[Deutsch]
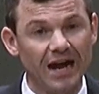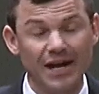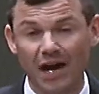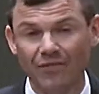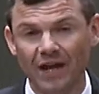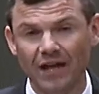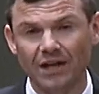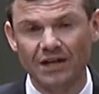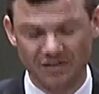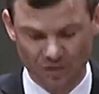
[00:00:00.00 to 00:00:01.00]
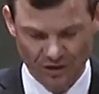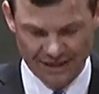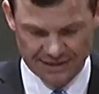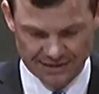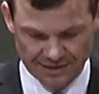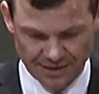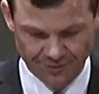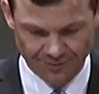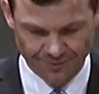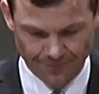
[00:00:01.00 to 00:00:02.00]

ein Anhänger Jesu Christi.